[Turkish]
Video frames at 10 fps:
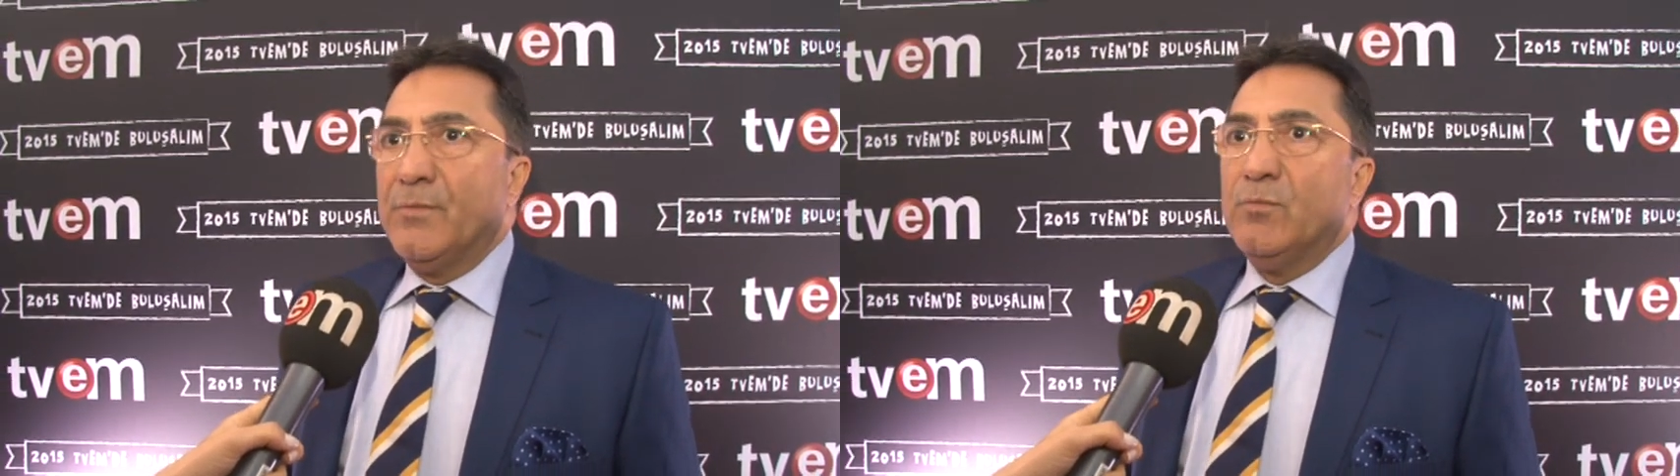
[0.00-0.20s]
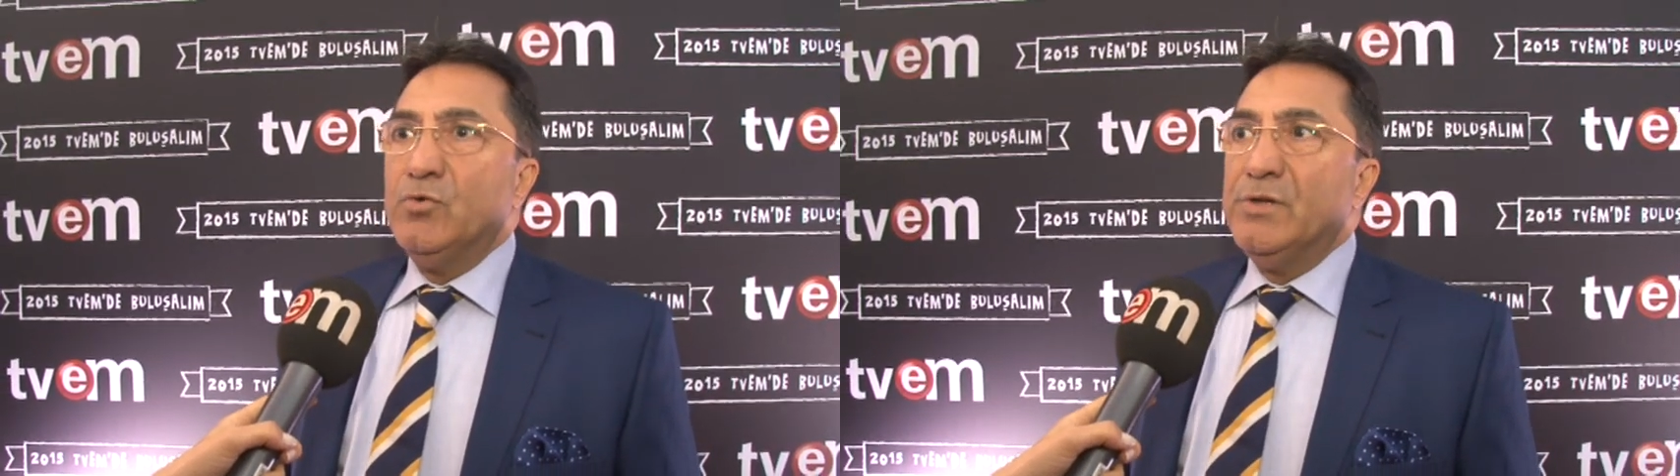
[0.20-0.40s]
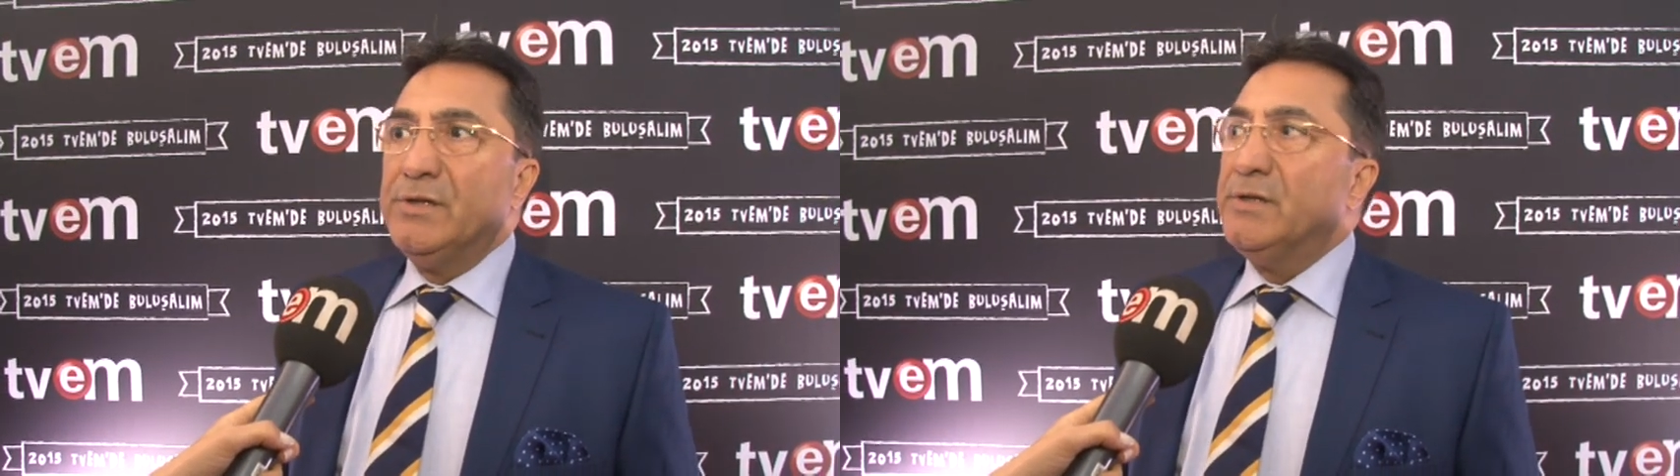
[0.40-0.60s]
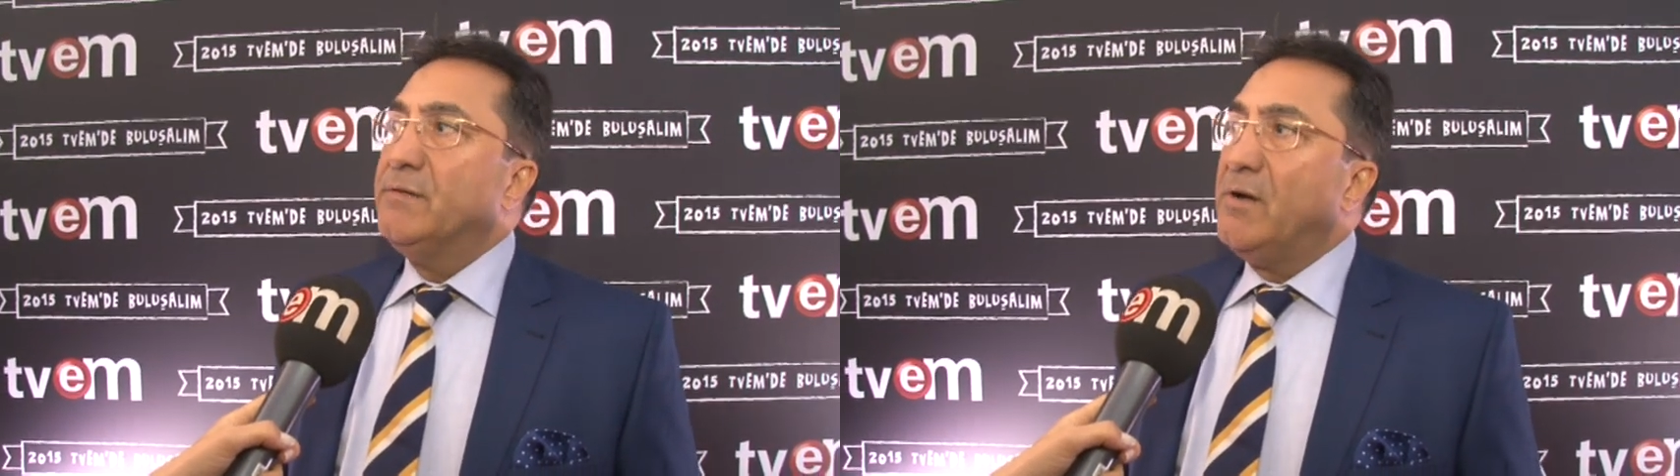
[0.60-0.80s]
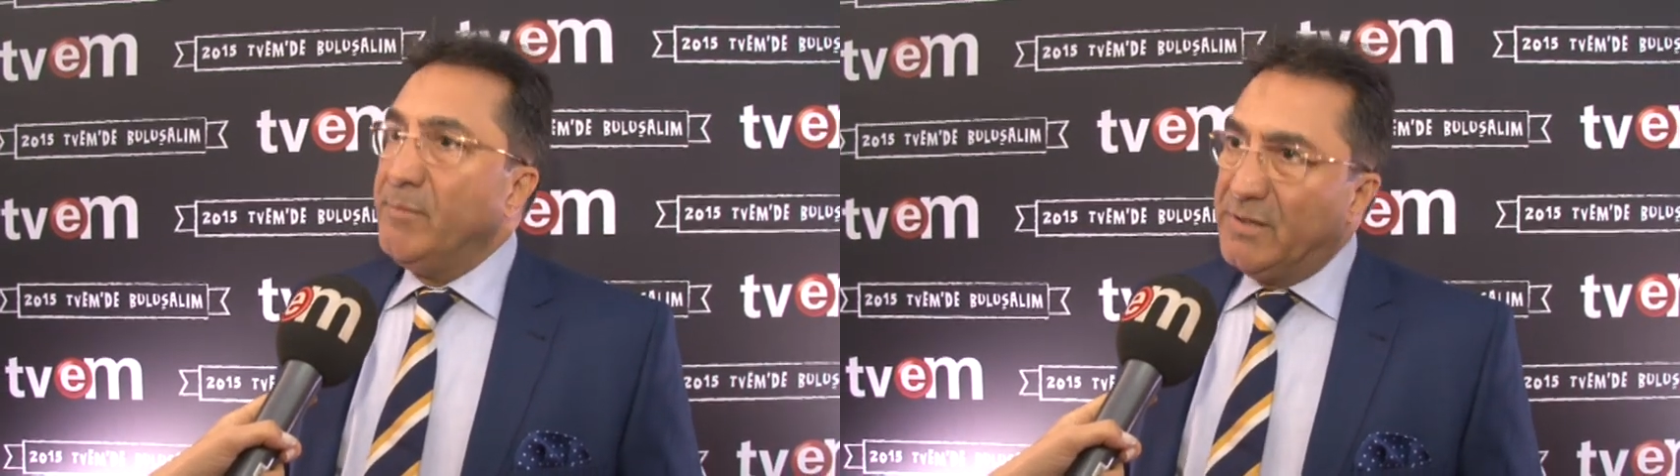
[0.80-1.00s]
Bunların
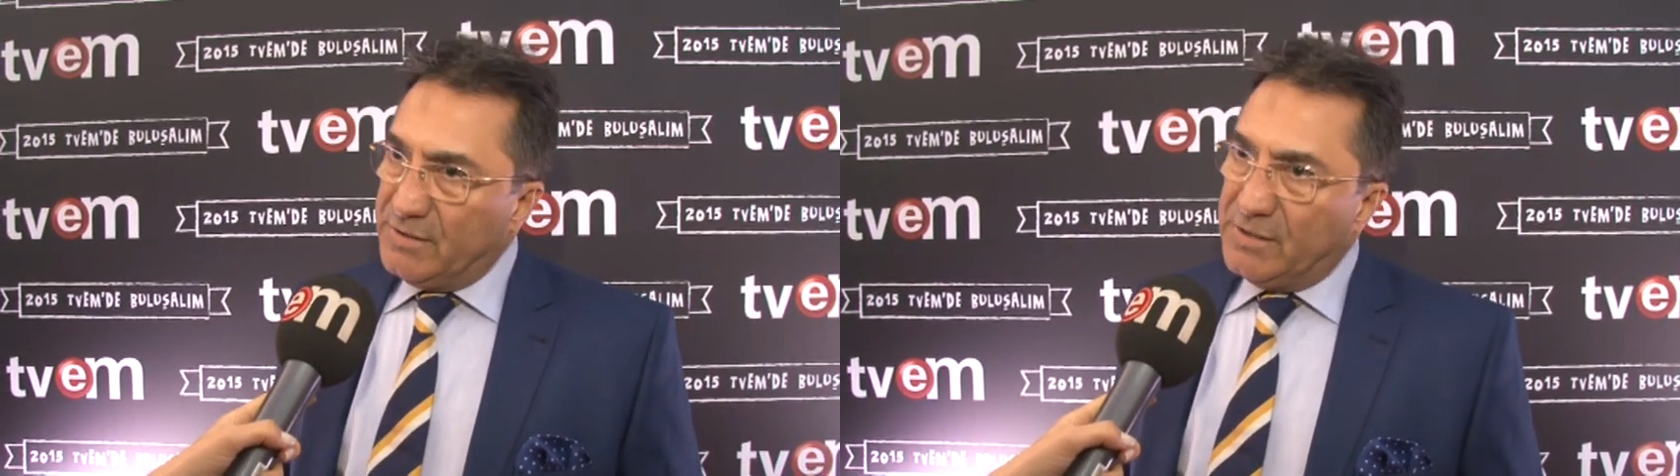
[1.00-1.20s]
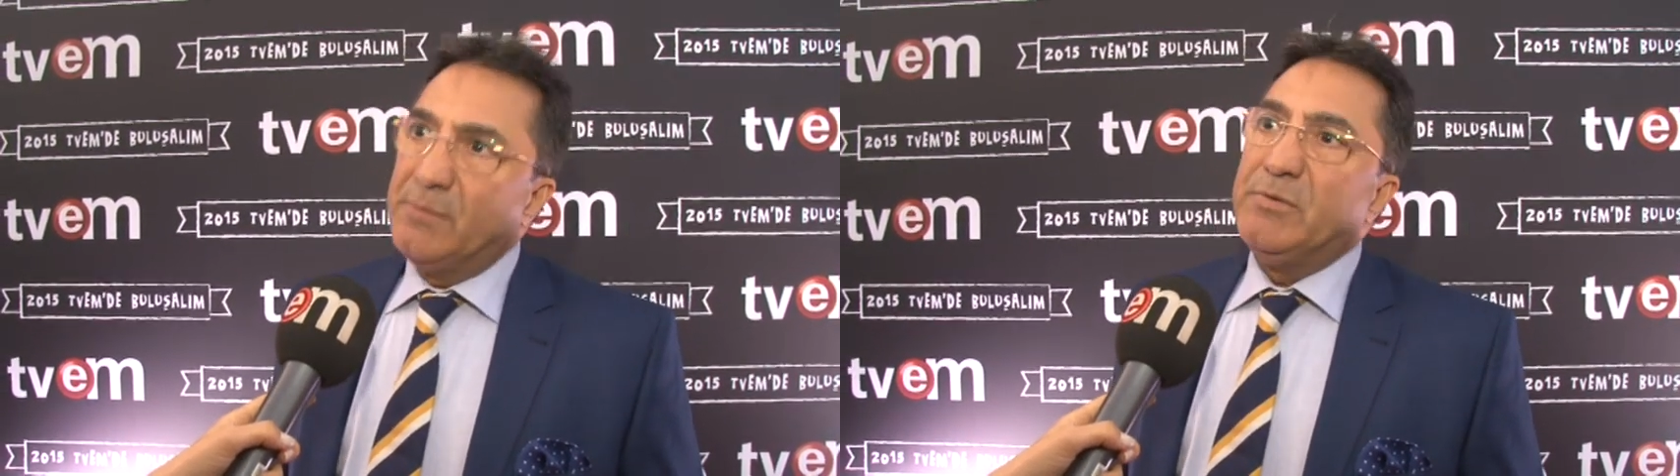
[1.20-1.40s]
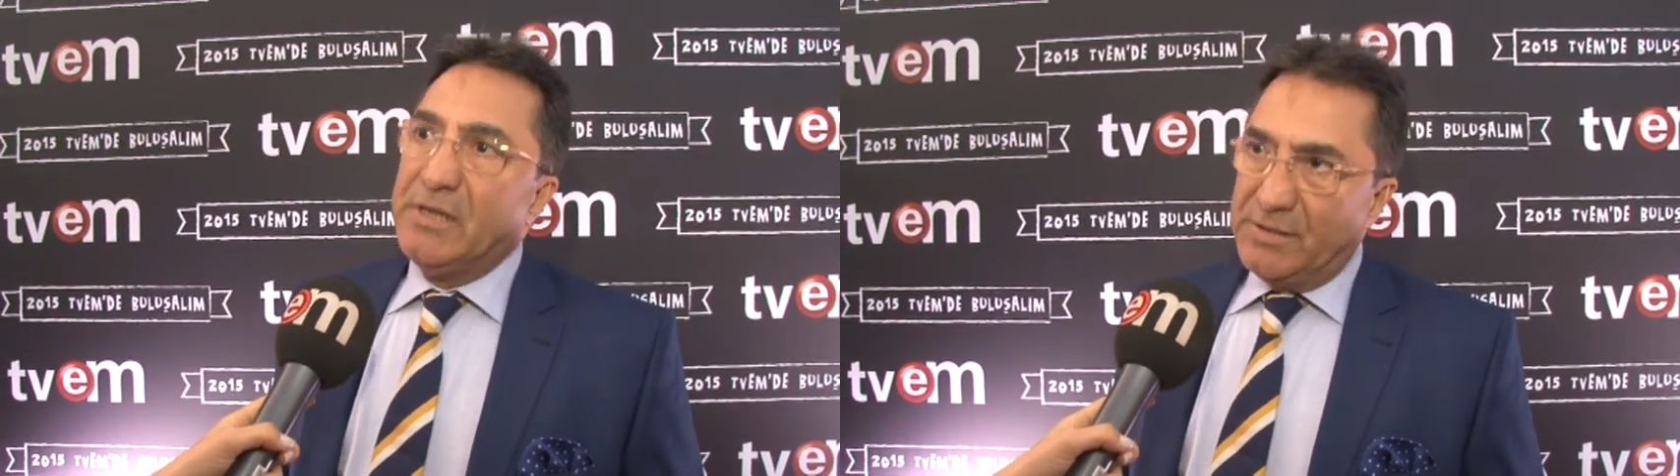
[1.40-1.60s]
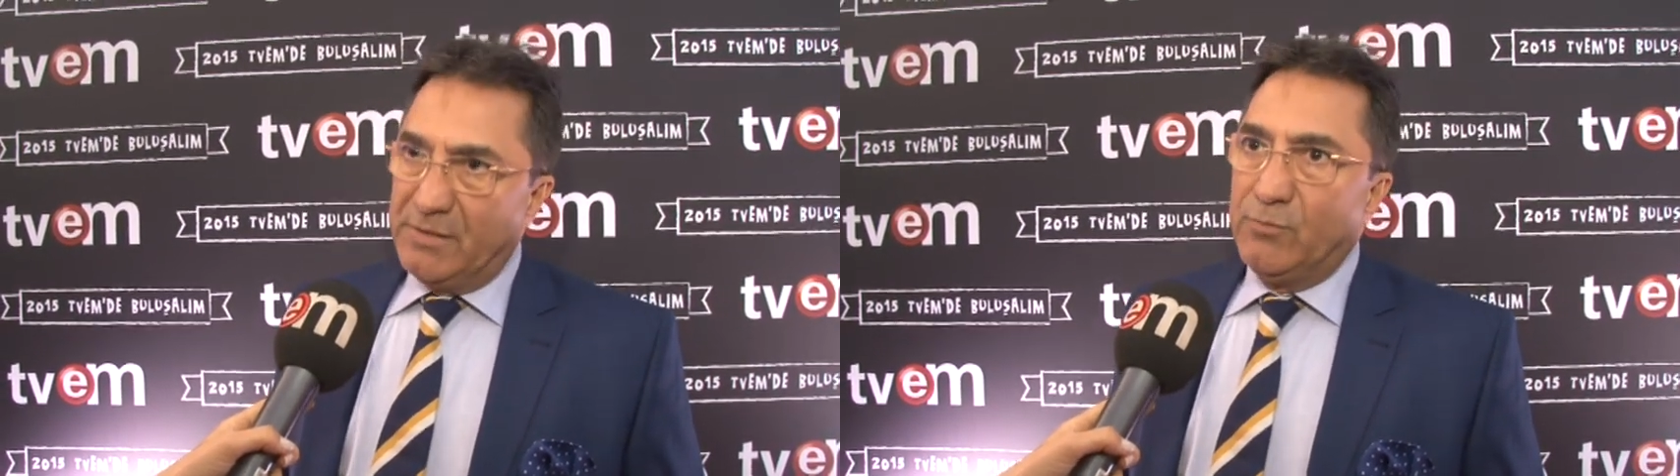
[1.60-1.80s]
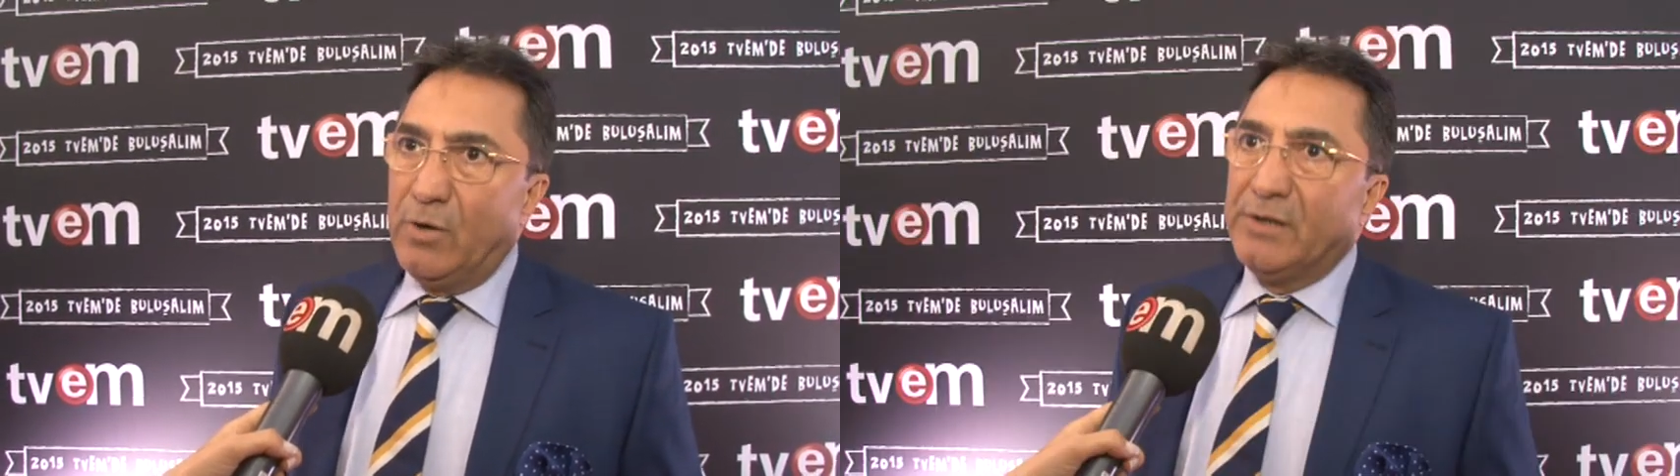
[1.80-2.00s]
devam edeceği bir gece bu.